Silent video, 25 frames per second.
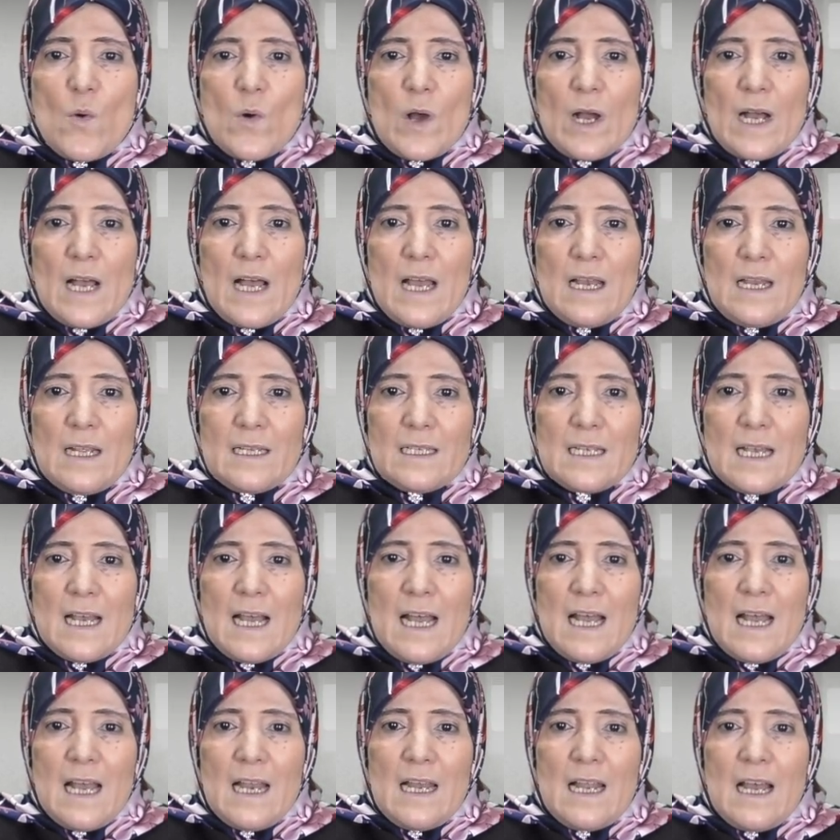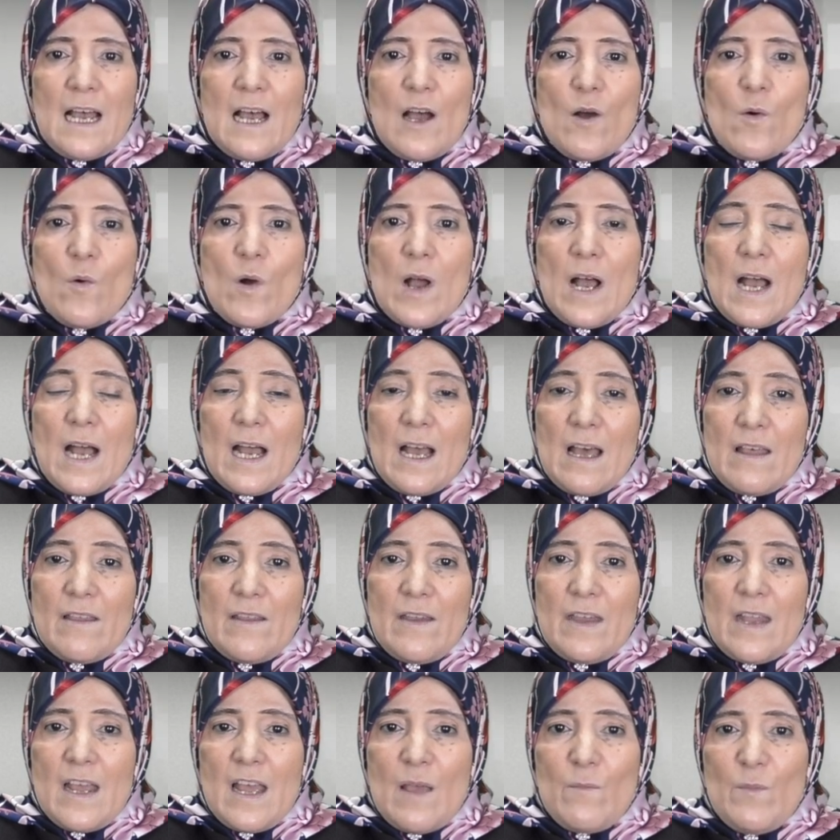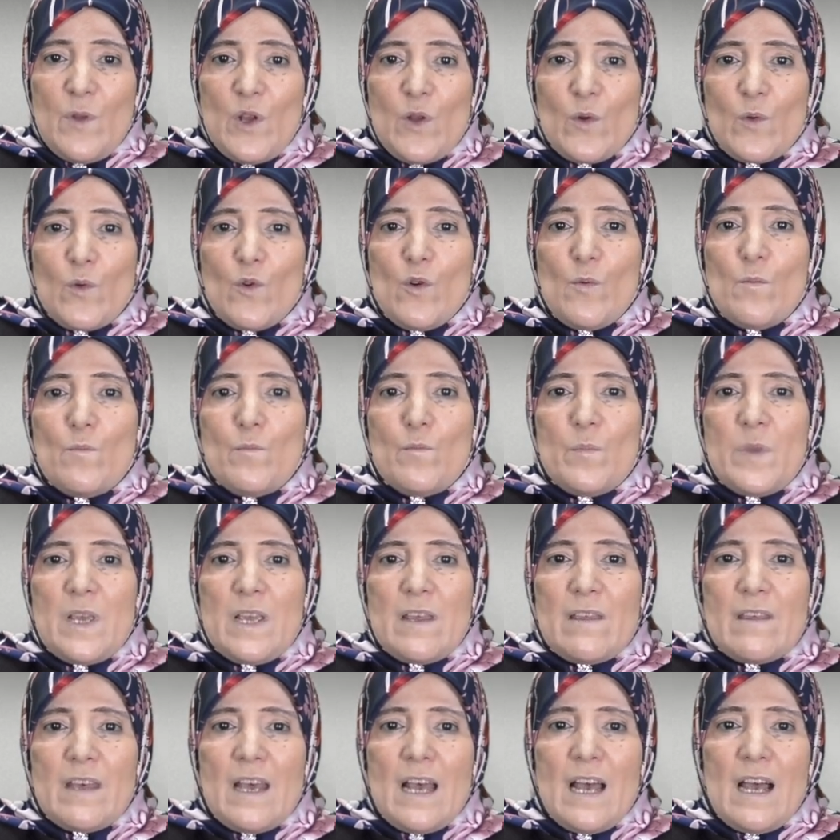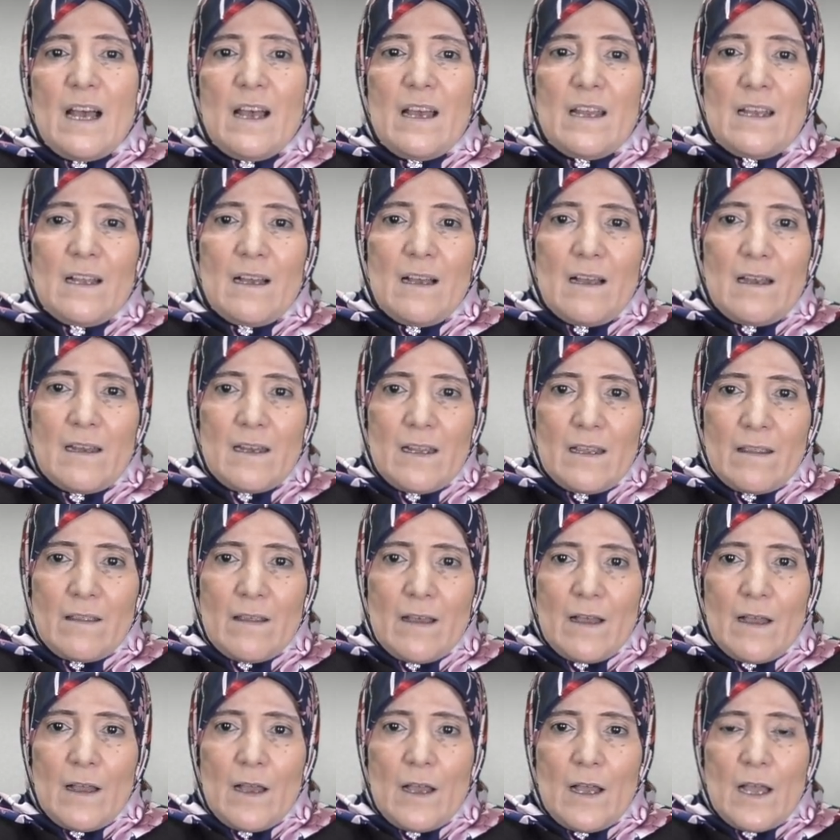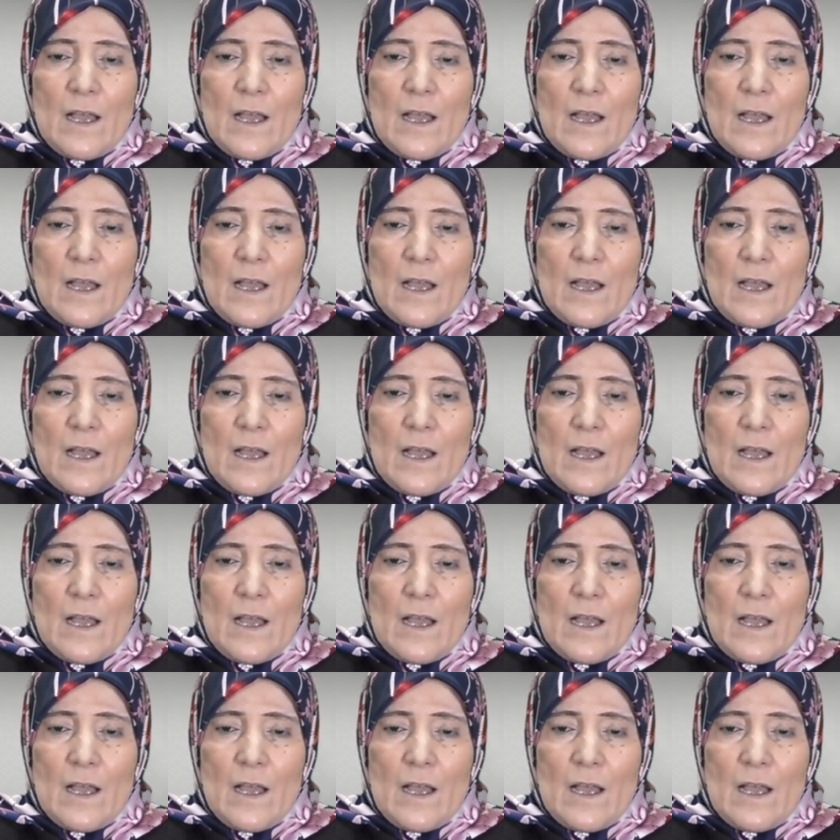وقال تعالى وأخذنا منكم ميثاقا غليظا